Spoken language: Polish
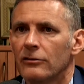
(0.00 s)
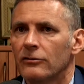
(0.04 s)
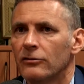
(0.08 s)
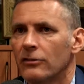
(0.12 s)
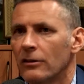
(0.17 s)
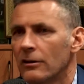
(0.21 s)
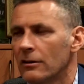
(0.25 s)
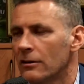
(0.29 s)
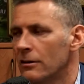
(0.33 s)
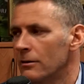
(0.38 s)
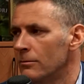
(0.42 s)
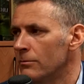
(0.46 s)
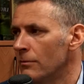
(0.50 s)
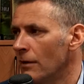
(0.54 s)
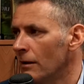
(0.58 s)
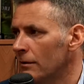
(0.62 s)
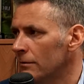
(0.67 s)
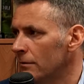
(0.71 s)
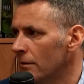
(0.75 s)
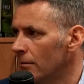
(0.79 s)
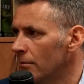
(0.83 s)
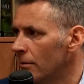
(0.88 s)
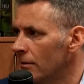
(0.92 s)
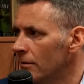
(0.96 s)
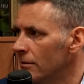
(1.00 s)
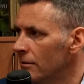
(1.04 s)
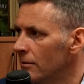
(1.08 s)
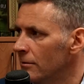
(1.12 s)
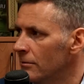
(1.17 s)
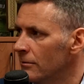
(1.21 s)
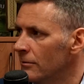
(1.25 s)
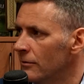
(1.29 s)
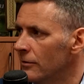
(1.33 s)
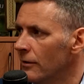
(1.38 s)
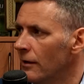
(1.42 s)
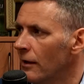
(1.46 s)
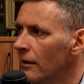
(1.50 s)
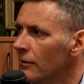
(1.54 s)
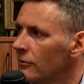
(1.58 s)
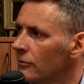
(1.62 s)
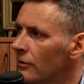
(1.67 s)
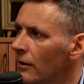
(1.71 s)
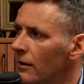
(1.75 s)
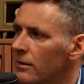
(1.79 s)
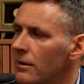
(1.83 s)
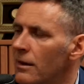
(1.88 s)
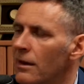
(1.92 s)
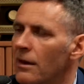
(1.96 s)
że gimnazja będą
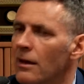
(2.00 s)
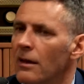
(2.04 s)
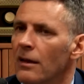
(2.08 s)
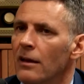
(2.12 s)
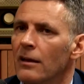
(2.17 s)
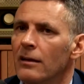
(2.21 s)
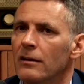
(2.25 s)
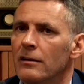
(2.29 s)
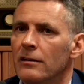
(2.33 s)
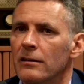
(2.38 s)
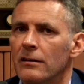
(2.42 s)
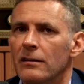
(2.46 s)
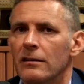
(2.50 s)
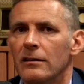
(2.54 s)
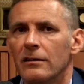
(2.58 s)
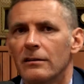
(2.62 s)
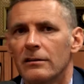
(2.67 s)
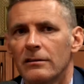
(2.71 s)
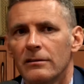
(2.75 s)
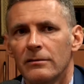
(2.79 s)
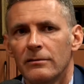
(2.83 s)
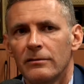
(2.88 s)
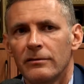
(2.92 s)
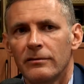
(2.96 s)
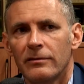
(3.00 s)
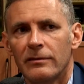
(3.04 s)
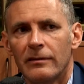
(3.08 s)
wygaszane i y,